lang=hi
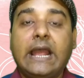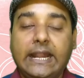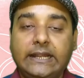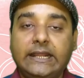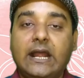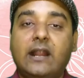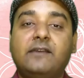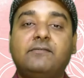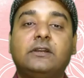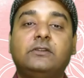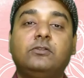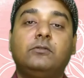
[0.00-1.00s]
एनडीआरएफ
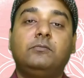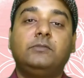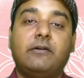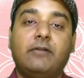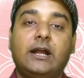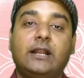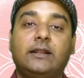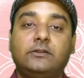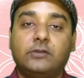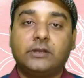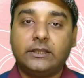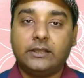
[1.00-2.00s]
के जो जवान हैं
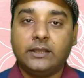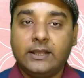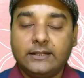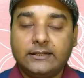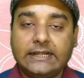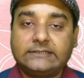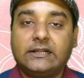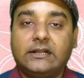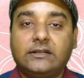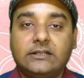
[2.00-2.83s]
जो कि नेशनल